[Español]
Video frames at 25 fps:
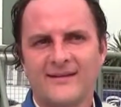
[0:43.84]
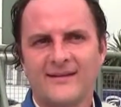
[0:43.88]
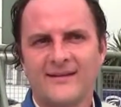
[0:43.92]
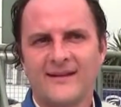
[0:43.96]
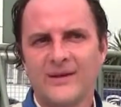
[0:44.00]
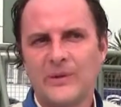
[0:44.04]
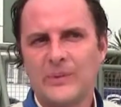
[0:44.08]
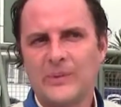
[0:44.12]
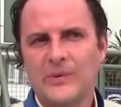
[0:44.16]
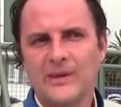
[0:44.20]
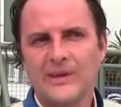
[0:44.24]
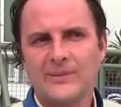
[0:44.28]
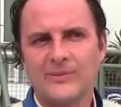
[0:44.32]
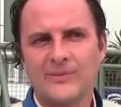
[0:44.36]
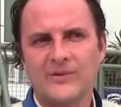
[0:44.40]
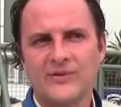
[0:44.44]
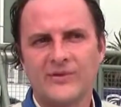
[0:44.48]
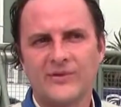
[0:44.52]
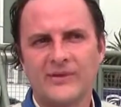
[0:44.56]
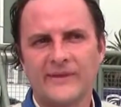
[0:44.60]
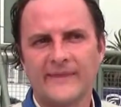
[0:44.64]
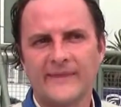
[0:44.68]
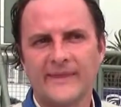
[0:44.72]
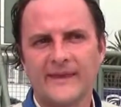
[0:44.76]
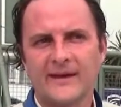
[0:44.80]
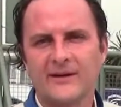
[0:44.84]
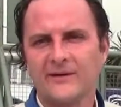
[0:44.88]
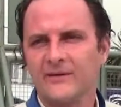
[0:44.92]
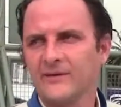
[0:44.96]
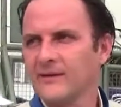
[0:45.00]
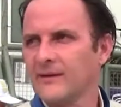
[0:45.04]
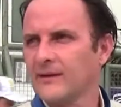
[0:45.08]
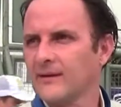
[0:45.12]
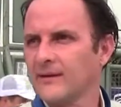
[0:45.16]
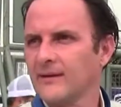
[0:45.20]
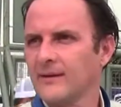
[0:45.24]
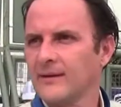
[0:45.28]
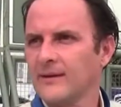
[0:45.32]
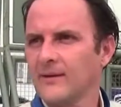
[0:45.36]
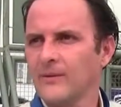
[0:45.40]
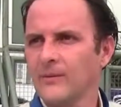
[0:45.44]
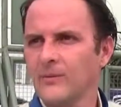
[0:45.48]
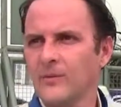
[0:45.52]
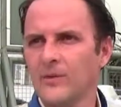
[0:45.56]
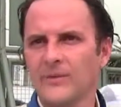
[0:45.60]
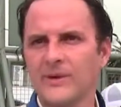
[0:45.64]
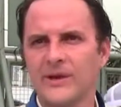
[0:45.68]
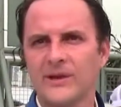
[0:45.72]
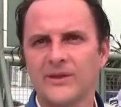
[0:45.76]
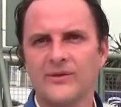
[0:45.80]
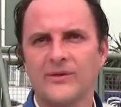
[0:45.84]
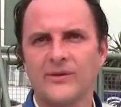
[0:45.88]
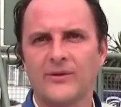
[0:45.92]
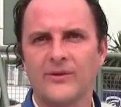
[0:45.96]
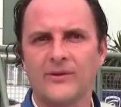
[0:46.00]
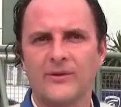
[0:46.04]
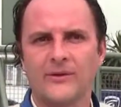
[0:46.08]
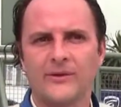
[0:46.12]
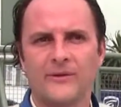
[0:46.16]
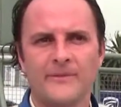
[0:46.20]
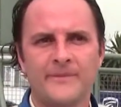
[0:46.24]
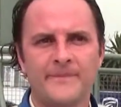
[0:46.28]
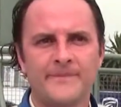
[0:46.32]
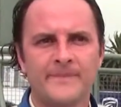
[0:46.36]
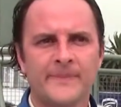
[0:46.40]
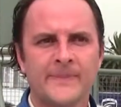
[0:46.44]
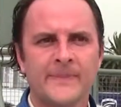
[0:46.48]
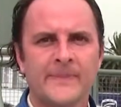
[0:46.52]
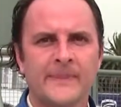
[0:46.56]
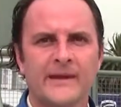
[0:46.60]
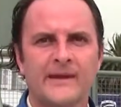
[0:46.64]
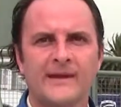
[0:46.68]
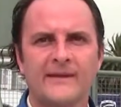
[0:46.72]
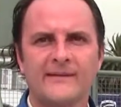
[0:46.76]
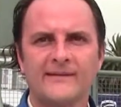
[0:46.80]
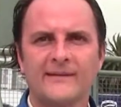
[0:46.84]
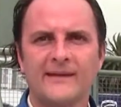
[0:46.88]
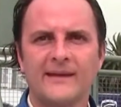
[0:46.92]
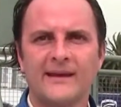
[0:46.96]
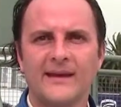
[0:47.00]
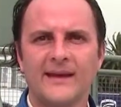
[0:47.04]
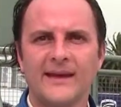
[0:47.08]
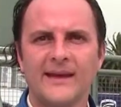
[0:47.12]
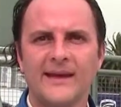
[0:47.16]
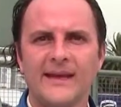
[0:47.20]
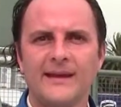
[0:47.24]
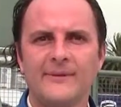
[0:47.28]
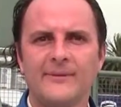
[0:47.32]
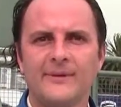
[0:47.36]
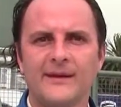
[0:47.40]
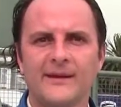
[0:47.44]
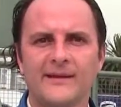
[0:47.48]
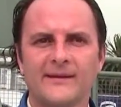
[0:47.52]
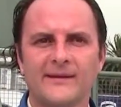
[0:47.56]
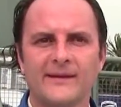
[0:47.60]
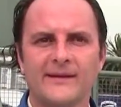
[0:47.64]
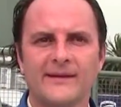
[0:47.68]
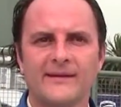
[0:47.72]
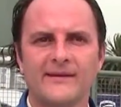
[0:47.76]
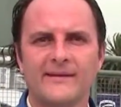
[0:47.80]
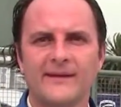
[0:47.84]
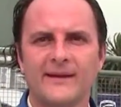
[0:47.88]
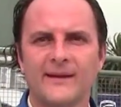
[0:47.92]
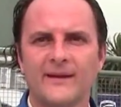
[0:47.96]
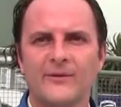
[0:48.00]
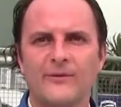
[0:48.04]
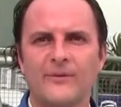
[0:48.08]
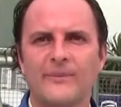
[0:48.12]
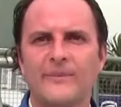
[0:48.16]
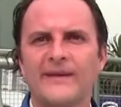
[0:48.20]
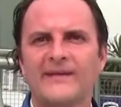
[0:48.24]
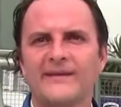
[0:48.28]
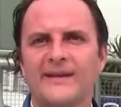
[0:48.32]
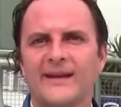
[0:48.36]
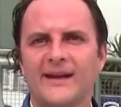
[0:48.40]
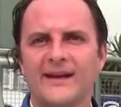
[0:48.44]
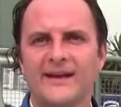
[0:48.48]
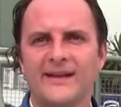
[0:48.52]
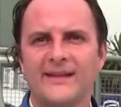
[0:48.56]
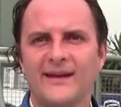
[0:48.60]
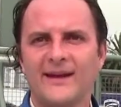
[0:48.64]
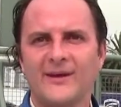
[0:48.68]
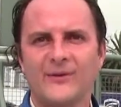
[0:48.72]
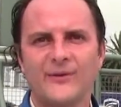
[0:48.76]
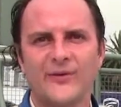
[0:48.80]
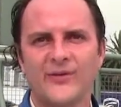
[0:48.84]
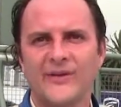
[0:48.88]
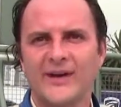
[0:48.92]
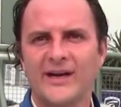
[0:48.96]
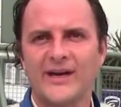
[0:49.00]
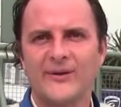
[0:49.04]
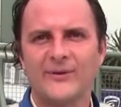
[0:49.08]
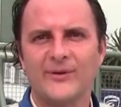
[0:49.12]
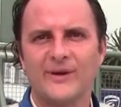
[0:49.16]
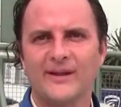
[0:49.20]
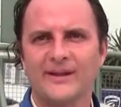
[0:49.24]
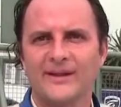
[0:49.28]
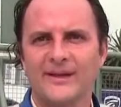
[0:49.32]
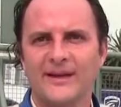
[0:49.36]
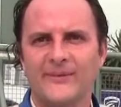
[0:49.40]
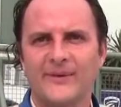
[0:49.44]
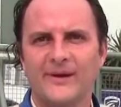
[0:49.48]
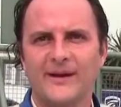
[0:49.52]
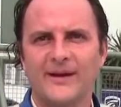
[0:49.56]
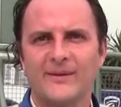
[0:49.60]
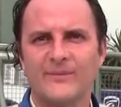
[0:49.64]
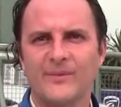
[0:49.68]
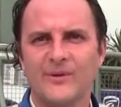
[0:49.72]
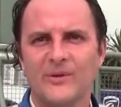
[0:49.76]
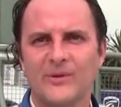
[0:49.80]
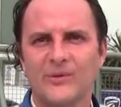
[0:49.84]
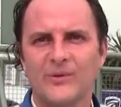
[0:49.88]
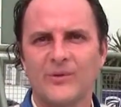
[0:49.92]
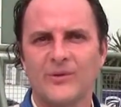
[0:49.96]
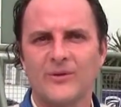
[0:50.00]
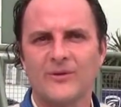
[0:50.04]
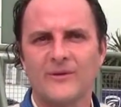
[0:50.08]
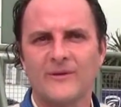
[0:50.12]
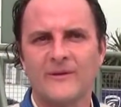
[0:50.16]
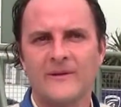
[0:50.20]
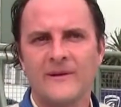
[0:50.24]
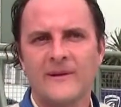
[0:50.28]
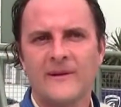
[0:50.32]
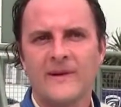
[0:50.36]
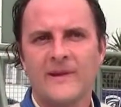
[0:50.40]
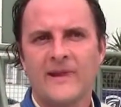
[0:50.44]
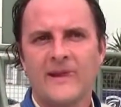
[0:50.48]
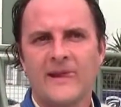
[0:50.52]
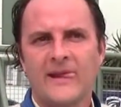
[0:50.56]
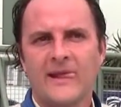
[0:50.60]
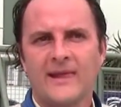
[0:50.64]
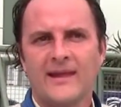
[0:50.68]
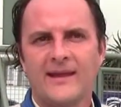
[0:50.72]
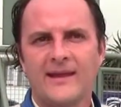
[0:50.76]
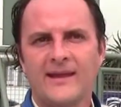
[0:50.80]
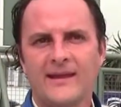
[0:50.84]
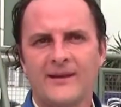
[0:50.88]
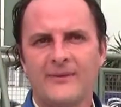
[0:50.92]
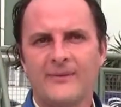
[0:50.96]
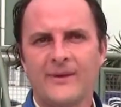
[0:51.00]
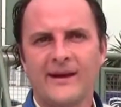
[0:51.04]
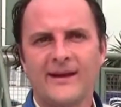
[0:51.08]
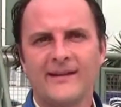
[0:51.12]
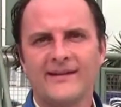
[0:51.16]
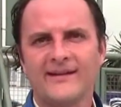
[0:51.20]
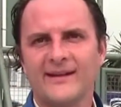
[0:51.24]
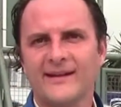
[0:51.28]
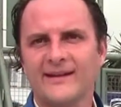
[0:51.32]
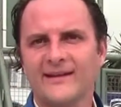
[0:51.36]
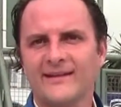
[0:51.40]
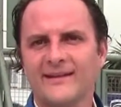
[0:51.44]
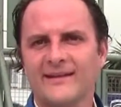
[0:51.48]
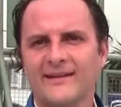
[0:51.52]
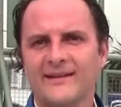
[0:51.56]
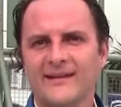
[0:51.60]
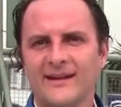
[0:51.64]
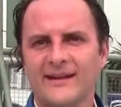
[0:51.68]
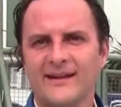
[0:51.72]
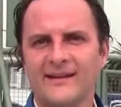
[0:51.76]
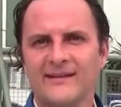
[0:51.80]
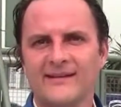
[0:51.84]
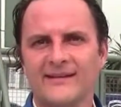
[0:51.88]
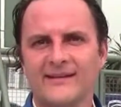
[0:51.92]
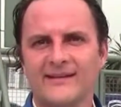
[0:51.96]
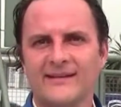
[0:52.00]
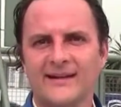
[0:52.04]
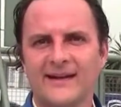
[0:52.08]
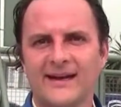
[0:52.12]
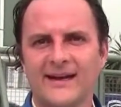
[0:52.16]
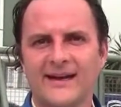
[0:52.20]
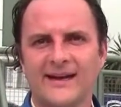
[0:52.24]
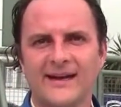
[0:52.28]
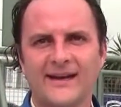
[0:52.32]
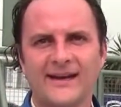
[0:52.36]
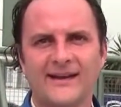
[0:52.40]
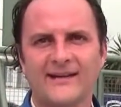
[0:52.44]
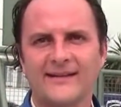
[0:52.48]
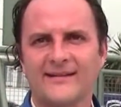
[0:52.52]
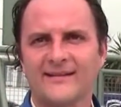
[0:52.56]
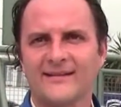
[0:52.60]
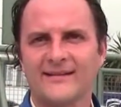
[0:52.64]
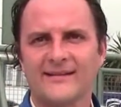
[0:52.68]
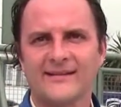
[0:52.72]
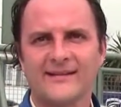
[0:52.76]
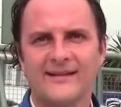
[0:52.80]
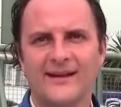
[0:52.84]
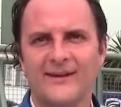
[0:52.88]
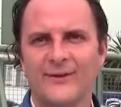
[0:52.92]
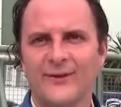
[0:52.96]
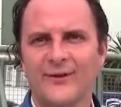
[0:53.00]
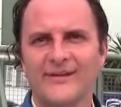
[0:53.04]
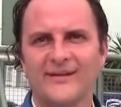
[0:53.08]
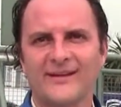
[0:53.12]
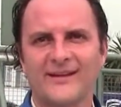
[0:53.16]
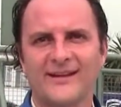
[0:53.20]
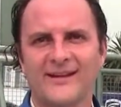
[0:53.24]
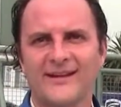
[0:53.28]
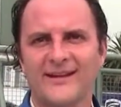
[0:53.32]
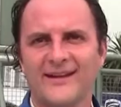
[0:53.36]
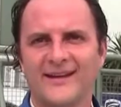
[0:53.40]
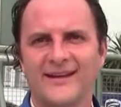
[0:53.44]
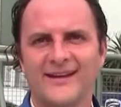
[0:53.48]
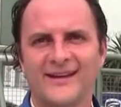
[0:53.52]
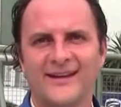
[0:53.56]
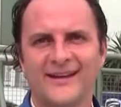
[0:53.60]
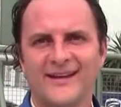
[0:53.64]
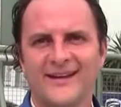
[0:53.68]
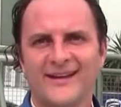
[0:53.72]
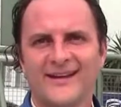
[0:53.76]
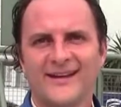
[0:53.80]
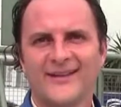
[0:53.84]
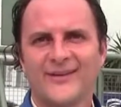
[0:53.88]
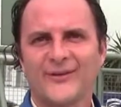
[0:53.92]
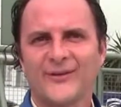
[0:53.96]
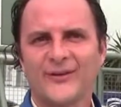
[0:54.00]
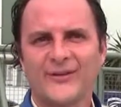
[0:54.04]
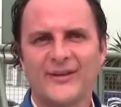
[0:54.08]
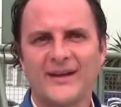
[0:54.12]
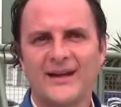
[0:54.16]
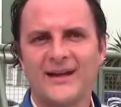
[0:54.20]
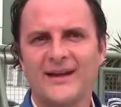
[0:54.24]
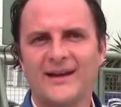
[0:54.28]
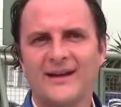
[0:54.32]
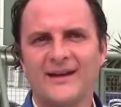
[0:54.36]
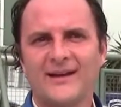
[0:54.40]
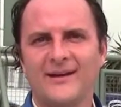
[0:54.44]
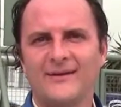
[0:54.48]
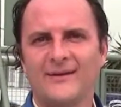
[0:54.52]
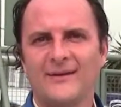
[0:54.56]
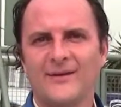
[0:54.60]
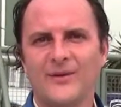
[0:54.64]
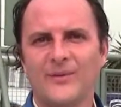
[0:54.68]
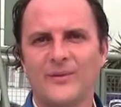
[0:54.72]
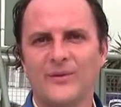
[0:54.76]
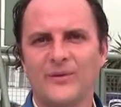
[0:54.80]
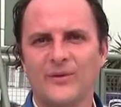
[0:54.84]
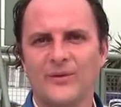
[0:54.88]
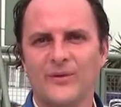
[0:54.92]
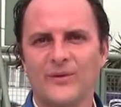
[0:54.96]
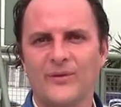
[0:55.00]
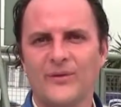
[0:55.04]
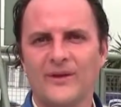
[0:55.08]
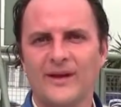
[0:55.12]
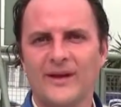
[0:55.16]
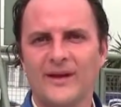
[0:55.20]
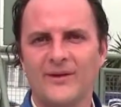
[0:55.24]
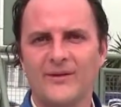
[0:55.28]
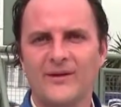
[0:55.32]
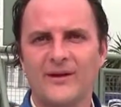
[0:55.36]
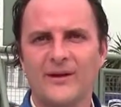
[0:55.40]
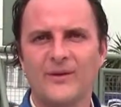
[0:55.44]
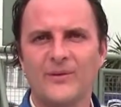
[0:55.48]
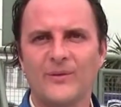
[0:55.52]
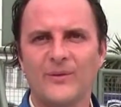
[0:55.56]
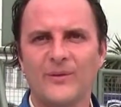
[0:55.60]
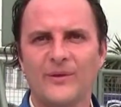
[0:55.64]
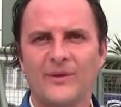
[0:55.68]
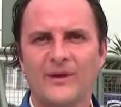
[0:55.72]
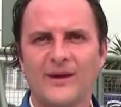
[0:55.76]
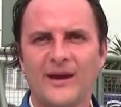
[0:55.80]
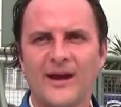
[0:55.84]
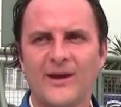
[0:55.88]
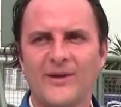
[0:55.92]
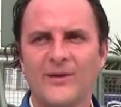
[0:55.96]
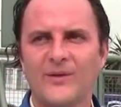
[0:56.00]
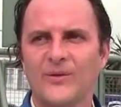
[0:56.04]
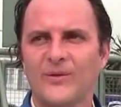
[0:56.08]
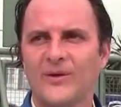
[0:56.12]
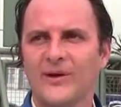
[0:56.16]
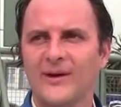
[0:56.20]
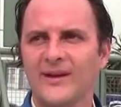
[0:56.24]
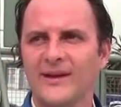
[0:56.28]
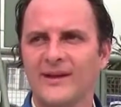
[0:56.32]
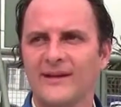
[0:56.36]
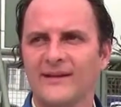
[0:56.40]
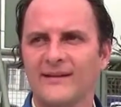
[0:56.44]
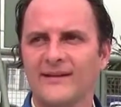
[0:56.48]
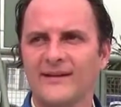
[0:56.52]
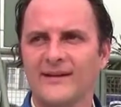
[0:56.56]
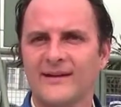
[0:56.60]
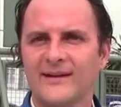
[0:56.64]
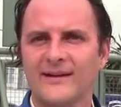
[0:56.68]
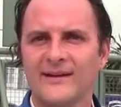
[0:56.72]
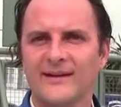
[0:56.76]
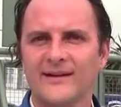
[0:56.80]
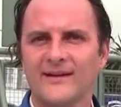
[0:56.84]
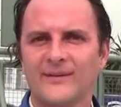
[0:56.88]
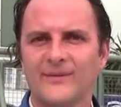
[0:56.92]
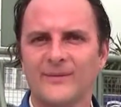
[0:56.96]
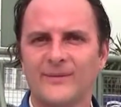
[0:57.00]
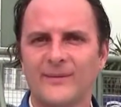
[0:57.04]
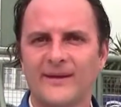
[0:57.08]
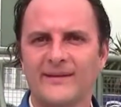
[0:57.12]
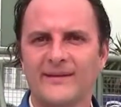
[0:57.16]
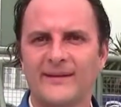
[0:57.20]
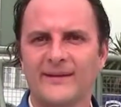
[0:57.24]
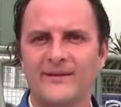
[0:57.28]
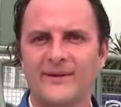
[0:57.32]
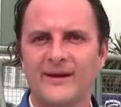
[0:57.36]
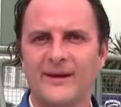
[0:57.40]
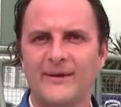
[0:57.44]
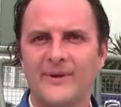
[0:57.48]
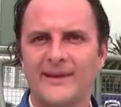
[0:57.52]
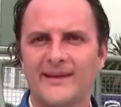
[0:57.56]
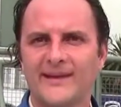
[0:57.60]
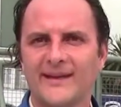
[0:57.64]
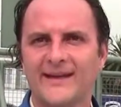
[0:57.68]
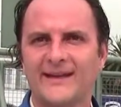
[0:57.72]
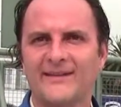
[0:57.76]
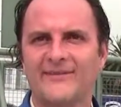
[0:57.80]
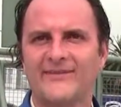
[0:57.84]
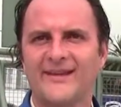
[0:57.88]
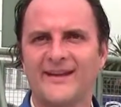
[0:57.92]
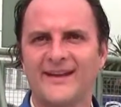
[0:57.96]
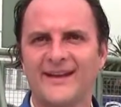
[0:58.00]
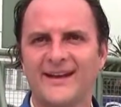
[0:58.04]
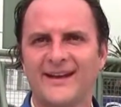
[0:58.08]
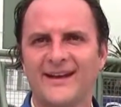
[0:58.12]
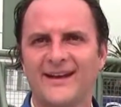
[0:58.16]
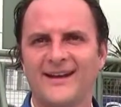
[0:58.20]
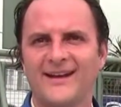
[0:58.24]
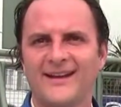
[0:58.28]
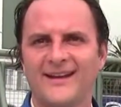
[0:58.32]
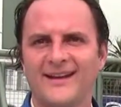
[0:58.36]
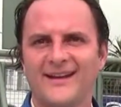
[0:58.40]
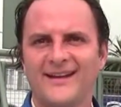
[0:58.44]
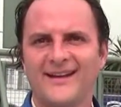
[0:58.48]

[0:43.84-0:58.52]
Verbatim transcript: y no podemos sentirnos en ningún momento este, libres de decir no pasa nada, al contrario hay que trabajar más duro y van a ser estas tres carreras, ahora sí que total, como dijeron algún año aquí las carreras, va a ser una batalla final